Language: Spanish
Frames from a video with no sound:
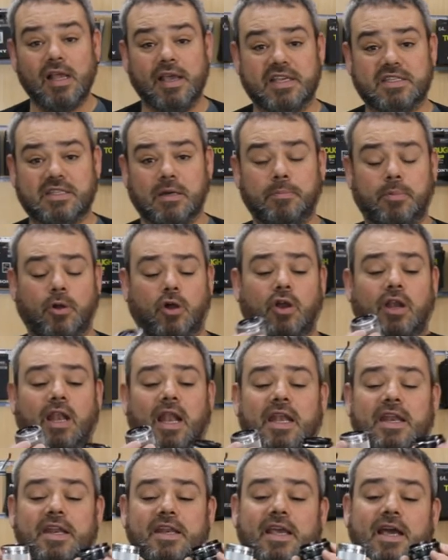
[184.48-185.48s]
Está un poco en
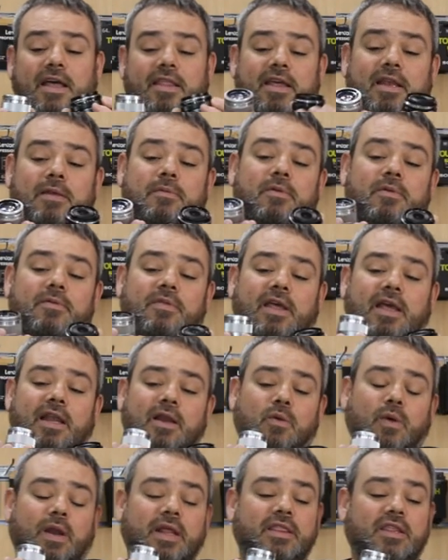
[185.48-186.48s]
la línea
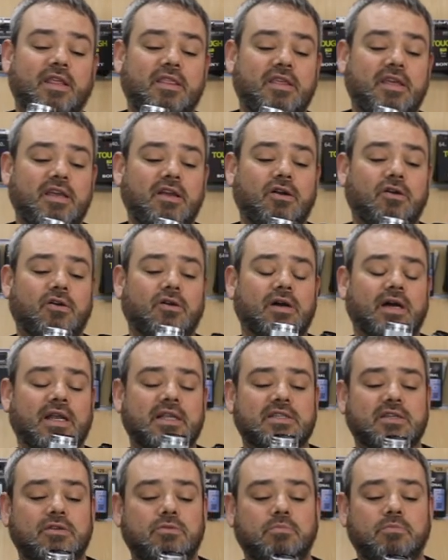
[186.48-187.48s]
del, 45,
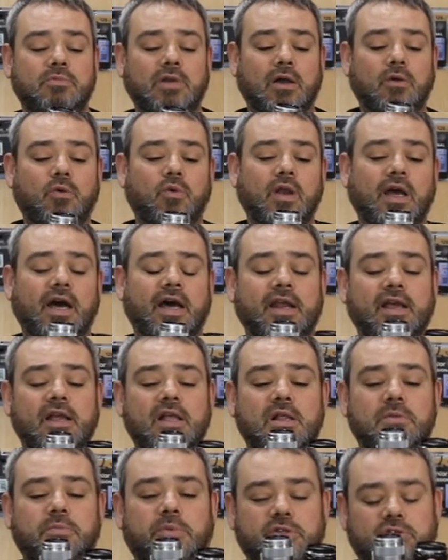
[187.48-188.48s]
al ser un angular,
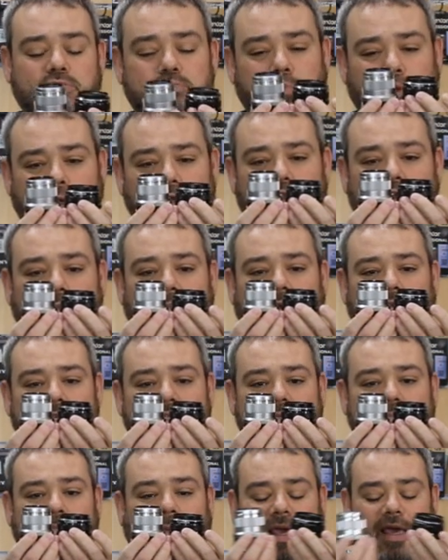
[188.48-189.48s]
pues un poquito
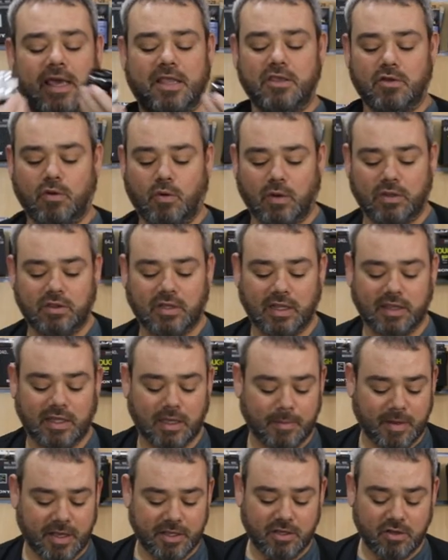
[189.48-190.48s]
más pequeño en cuanto al
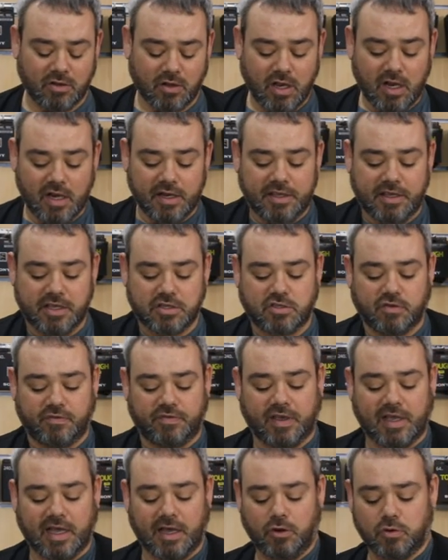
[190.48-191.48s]
tamaño, y esto,
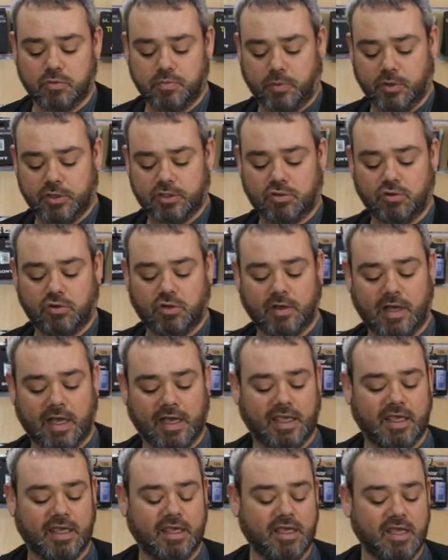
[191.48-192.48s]
fijaros, puesto
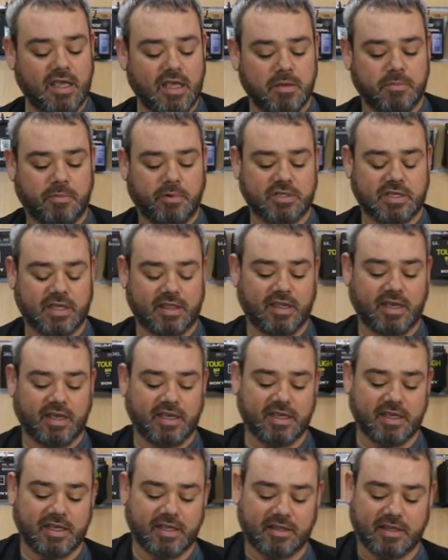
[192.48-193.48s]
aquí, pues hace
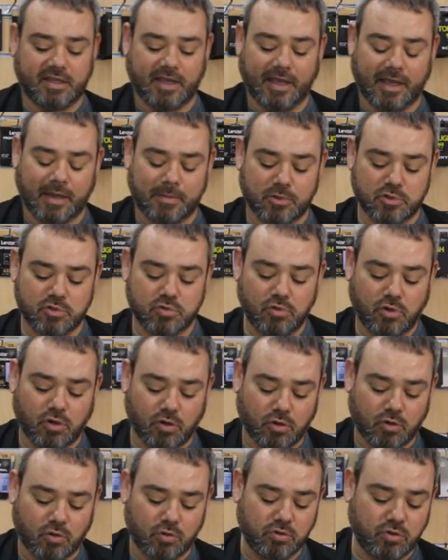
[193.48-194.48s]
que tengamos un
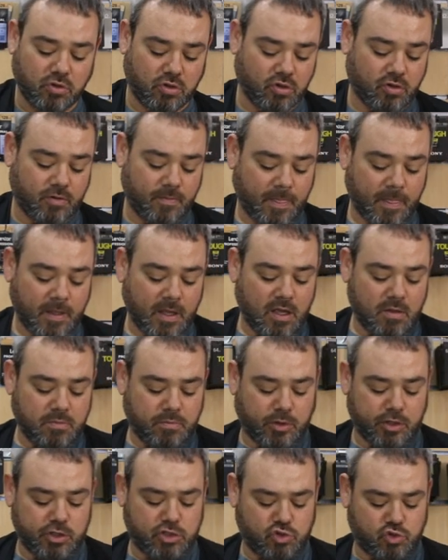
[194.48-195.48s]
conjunto
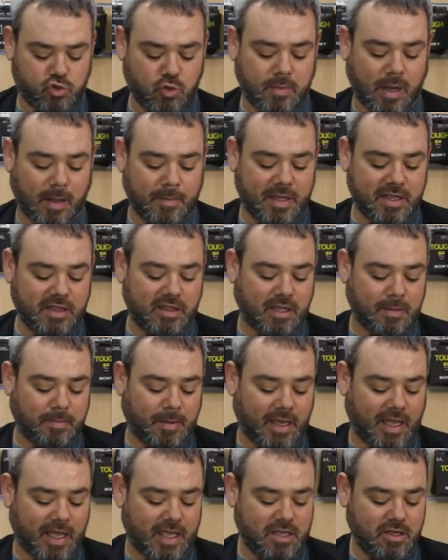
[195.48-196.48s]
pues sumamente
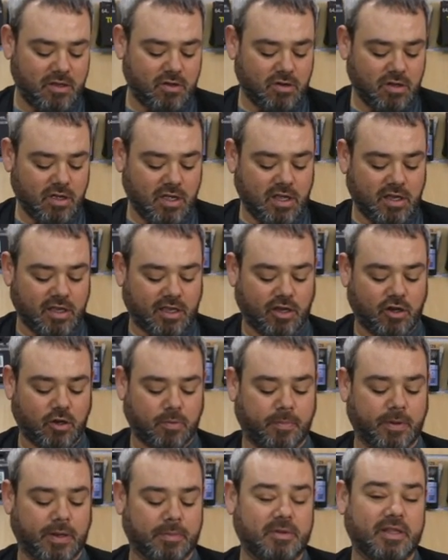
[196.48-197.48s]
pequeño que nos
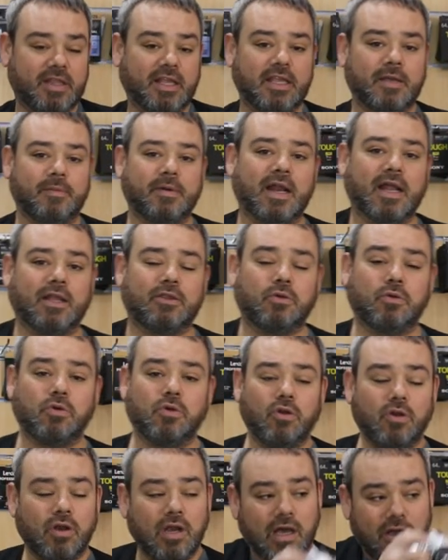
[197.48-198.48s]
permita llevar a todos
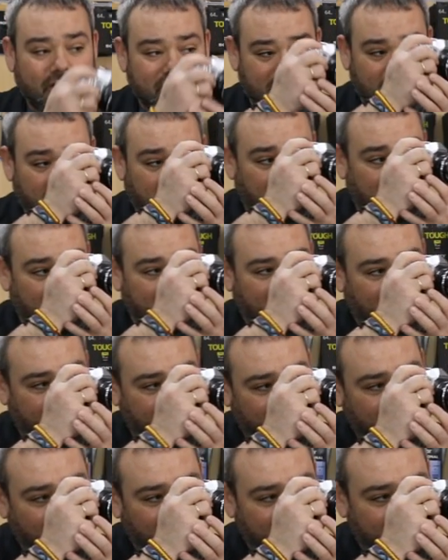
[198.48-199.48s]
los lados, que nos permita
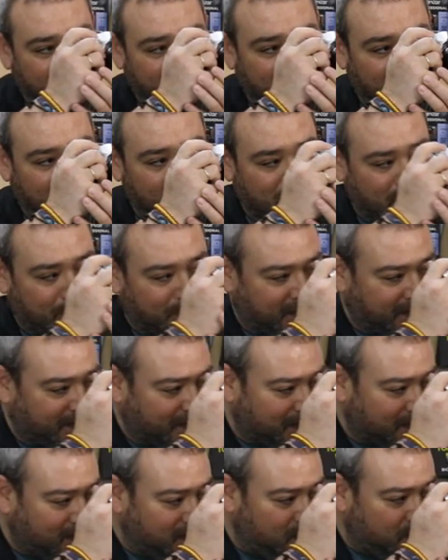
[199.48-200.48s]
fotografiar de una
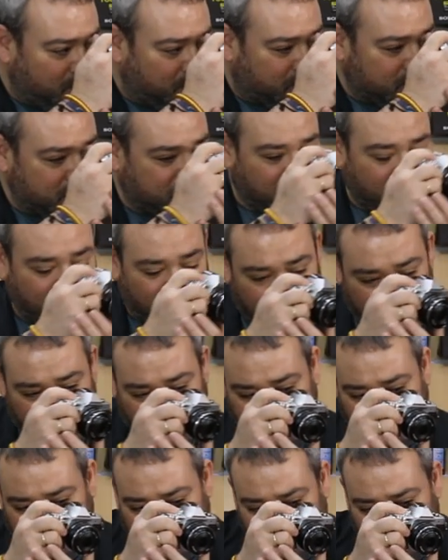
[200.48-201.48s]
manera pues muy
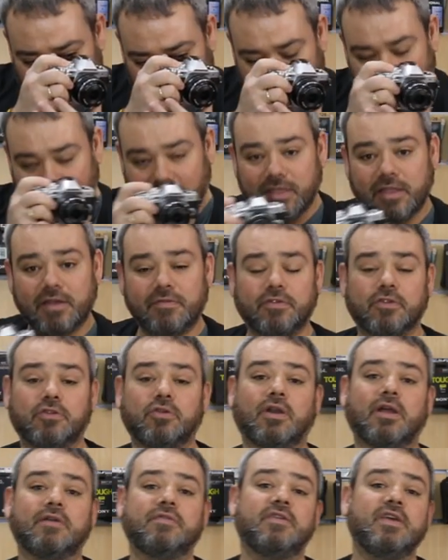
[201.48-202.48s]
cómoda a la hora de hacer
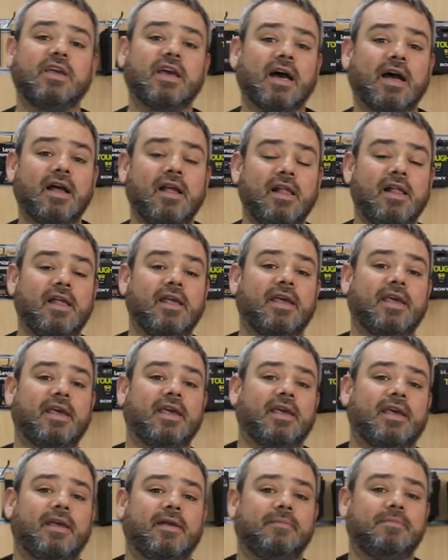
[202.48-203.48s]
fotografía
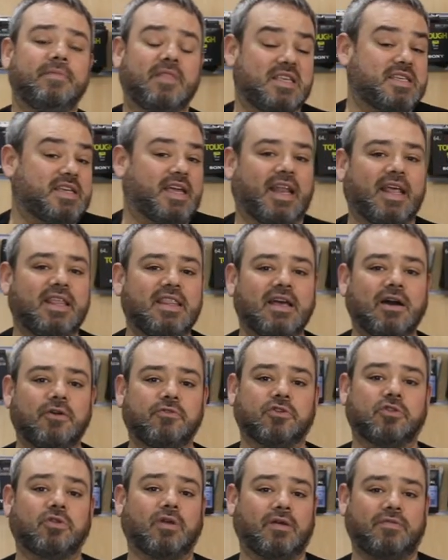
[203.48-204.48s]
eh, discreta o
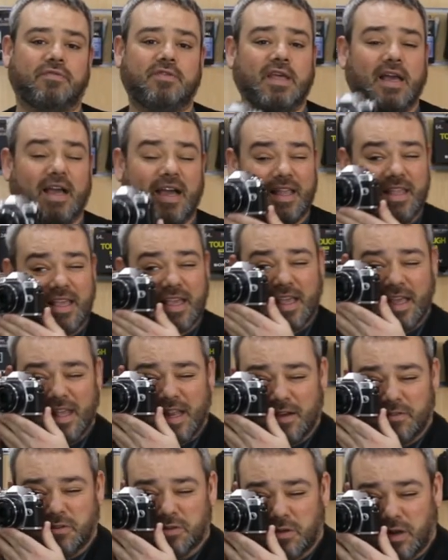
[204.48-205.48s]
fotografía
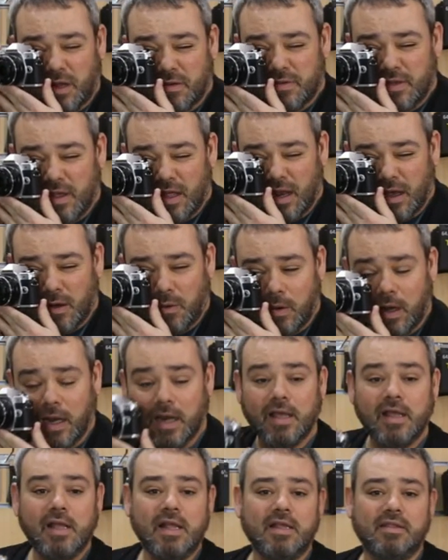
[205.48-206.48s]
callejera, fotografía en la
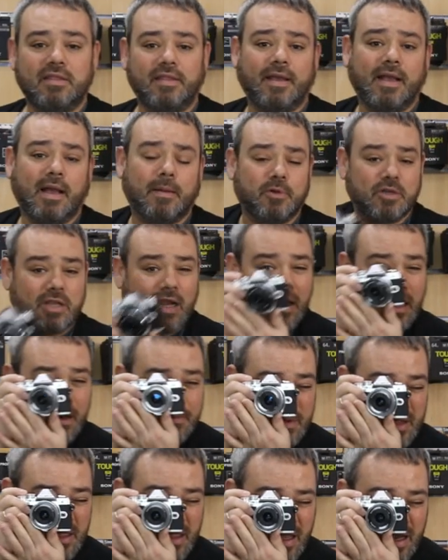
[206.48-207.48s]
cual tengamos la
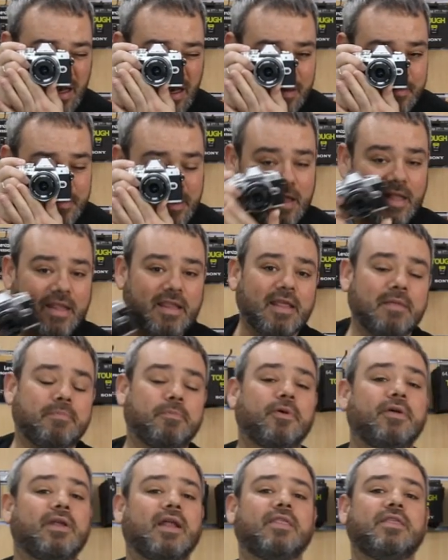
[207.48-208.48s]
rapidez, la inmediatez,
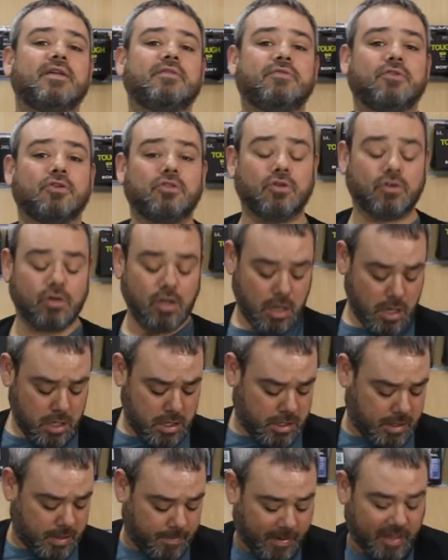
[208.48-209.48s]
poder hacer fotos
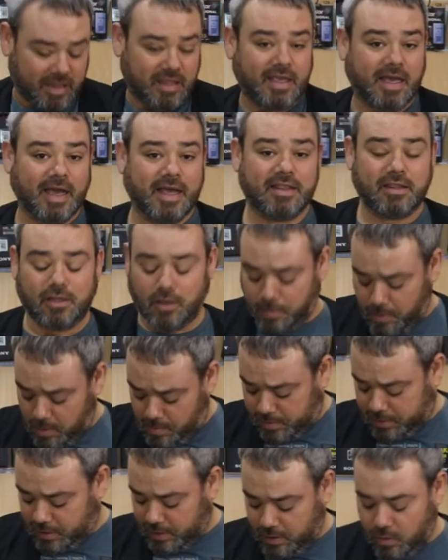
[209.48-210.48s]
y prácticamente nos
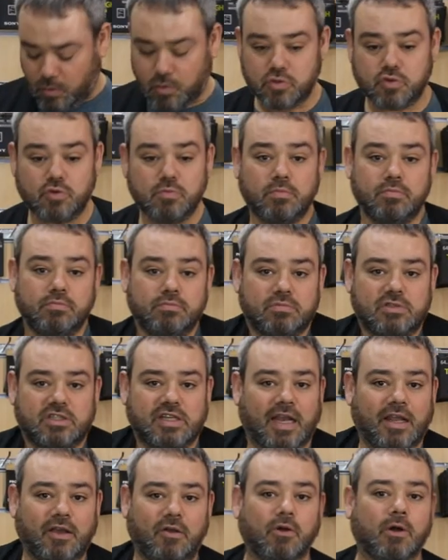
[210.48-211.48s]
podemos meter incluso un
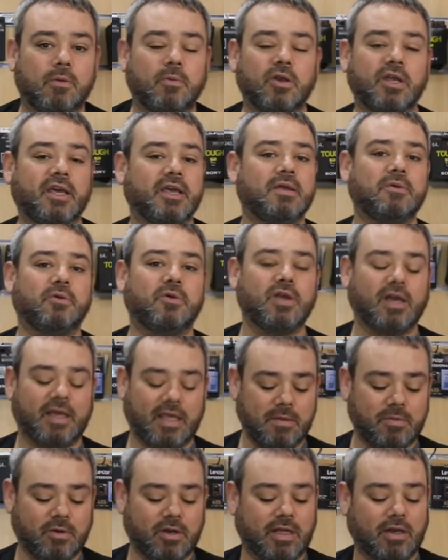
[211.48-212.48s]
chaleco como el que llevo yo
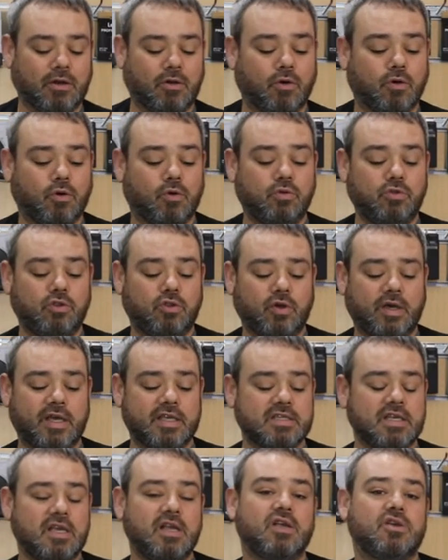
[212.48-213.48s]
aquí porque el conjunto
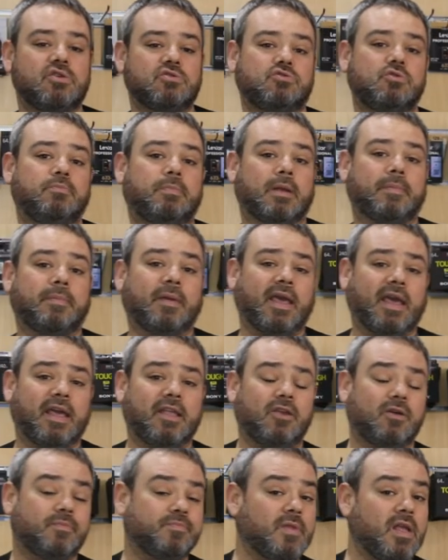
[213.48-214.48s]
es súper
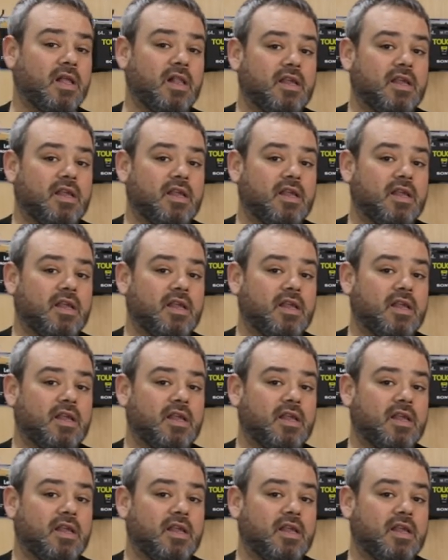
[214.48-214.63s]
pequeño.